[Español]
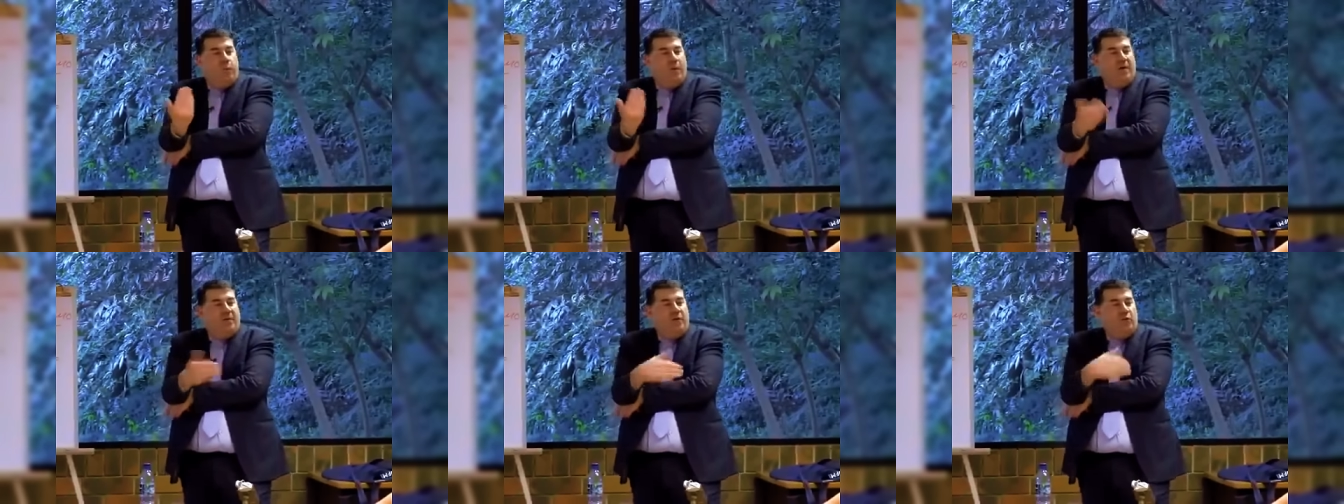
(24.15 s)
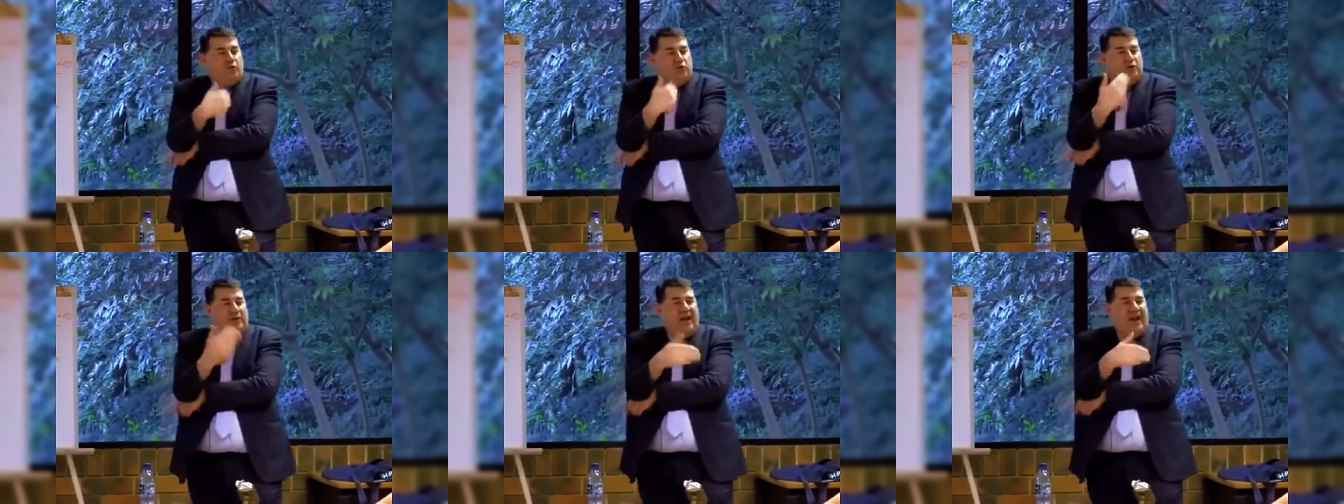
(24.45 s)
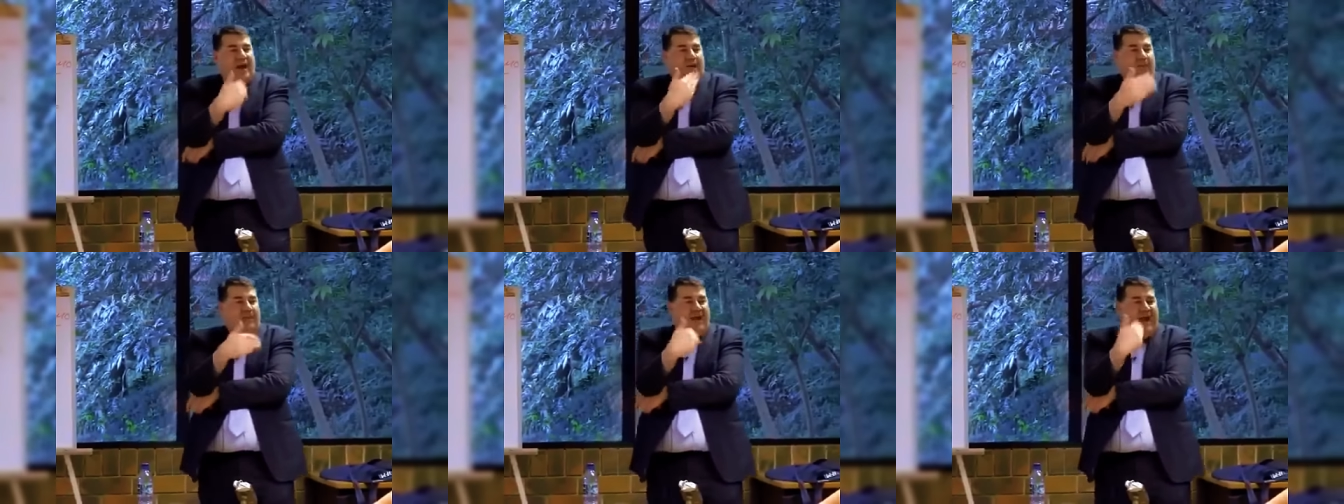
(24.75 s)
puede osar
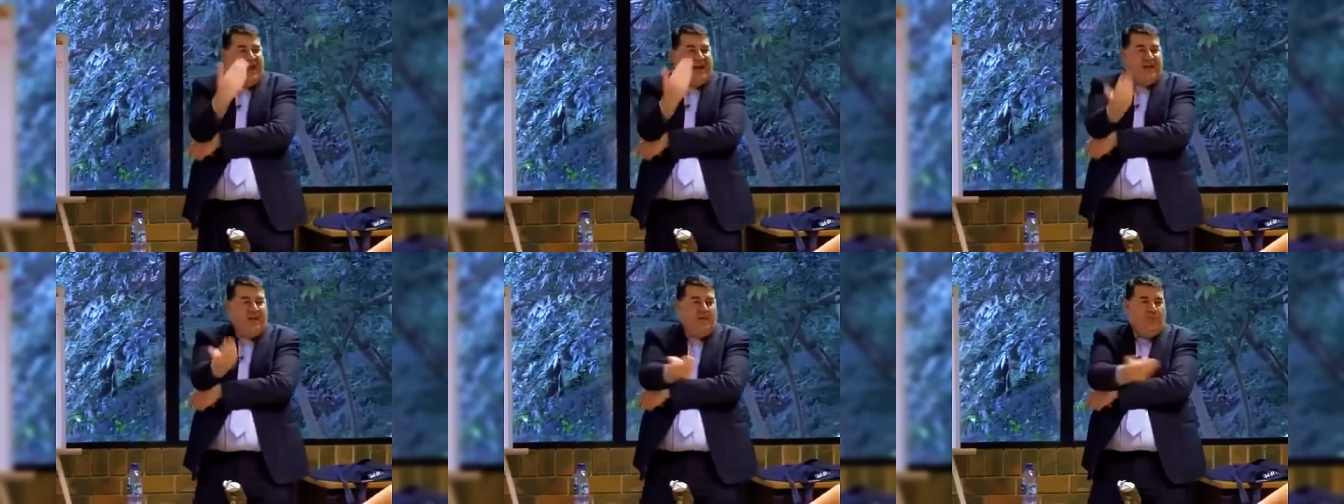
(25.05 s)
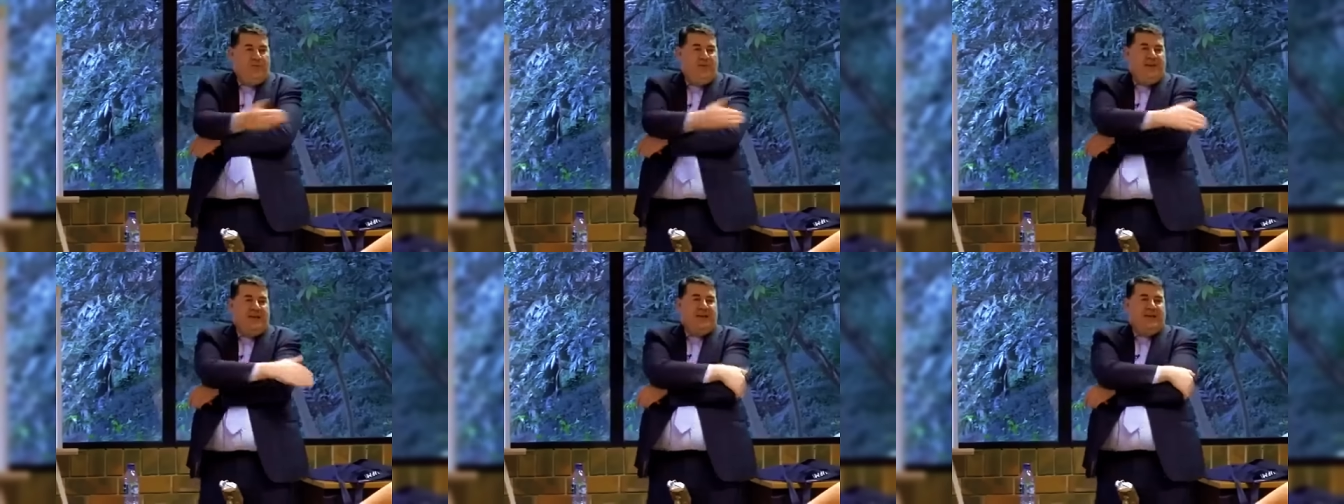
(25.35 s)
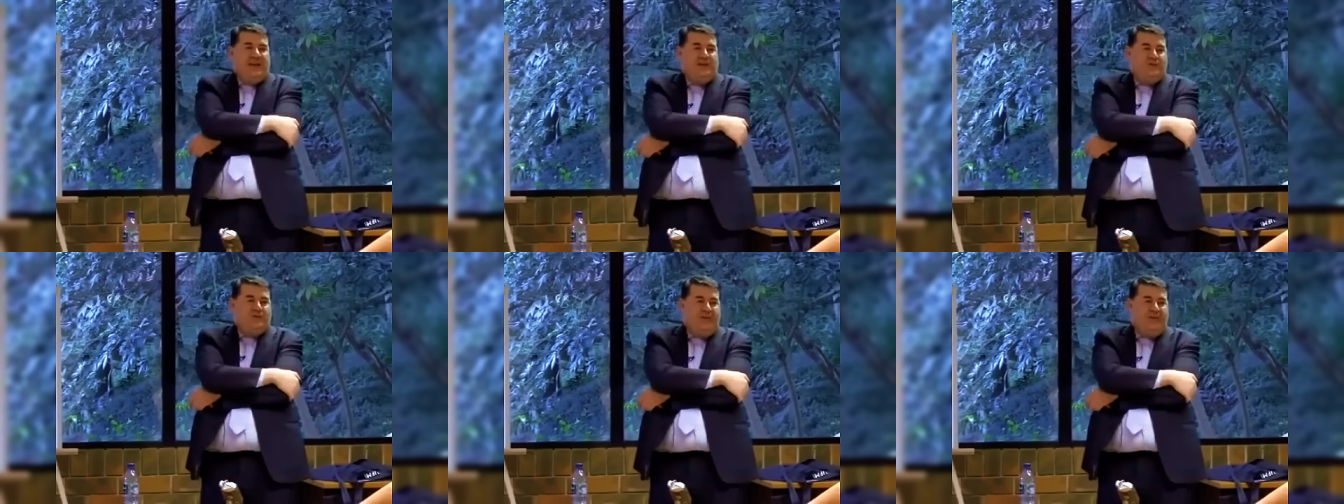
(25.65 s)
hablar en nombre de la
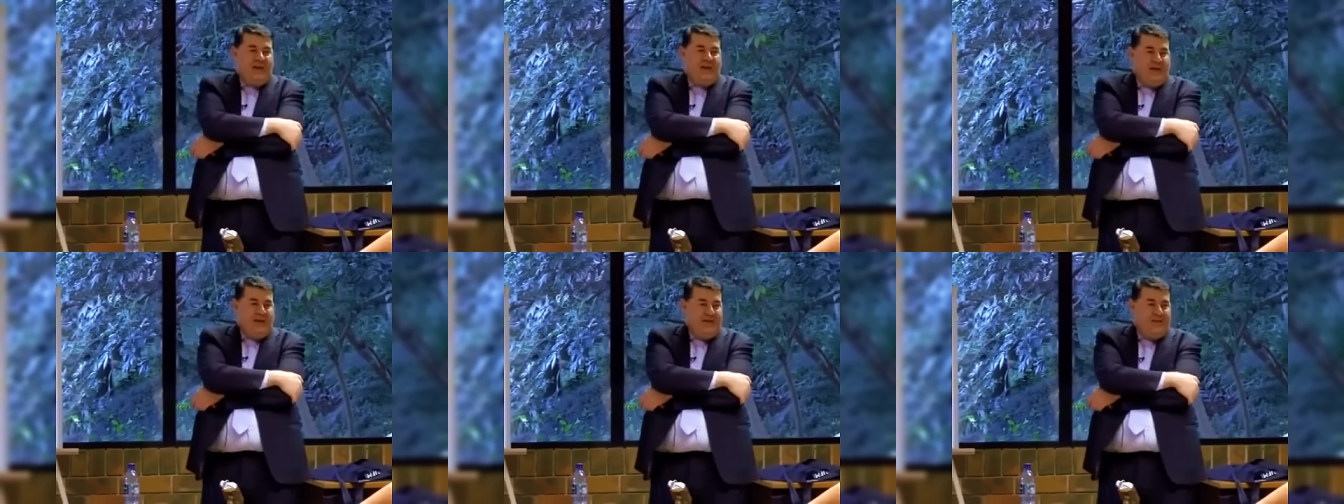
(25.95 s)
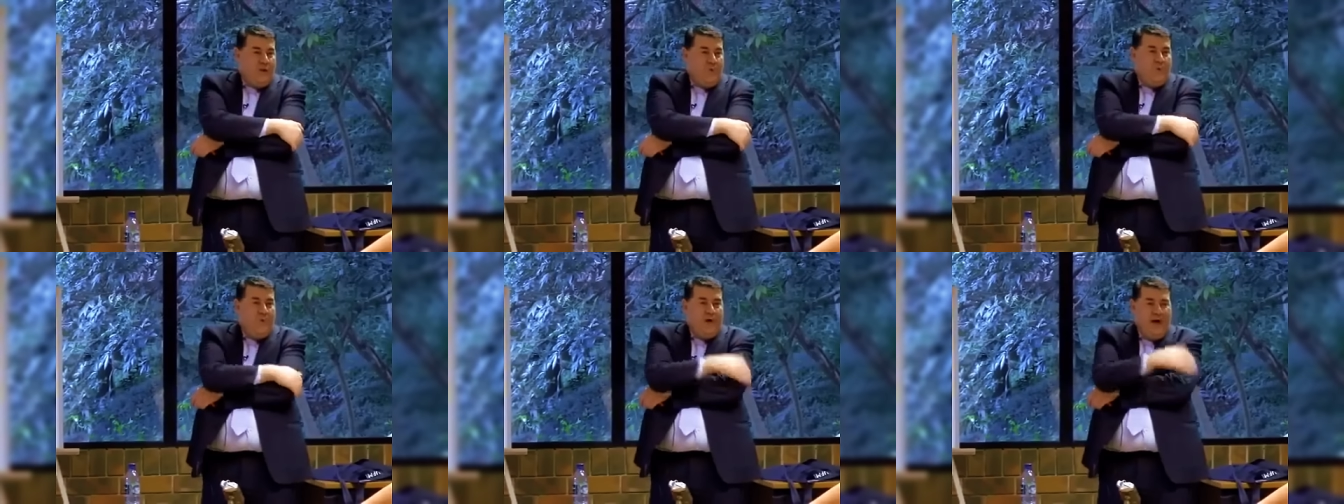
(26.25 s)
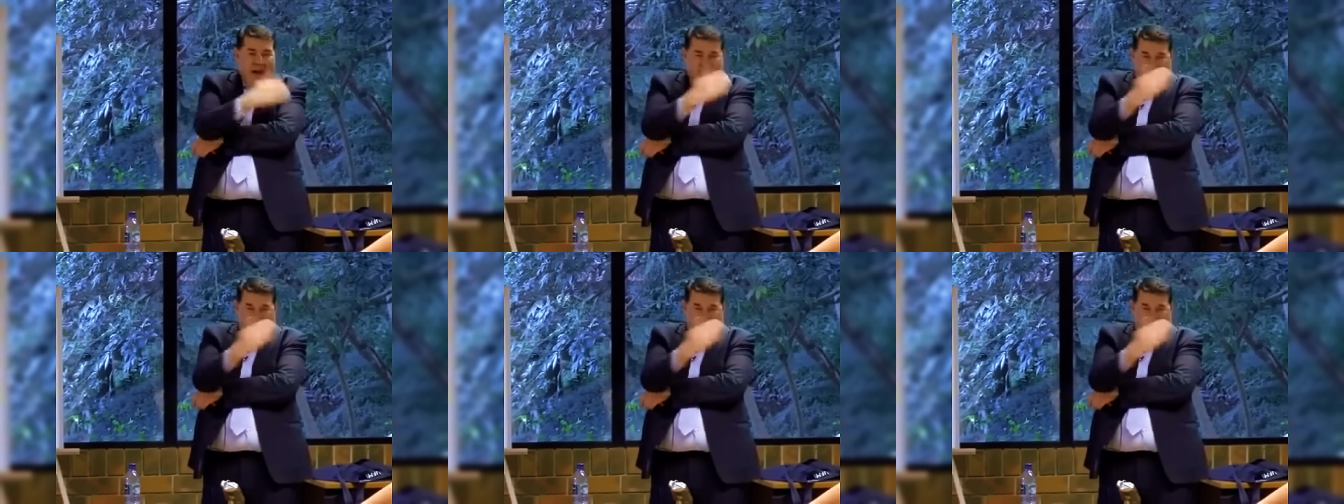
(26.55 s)
clase obrera? ¿Cómo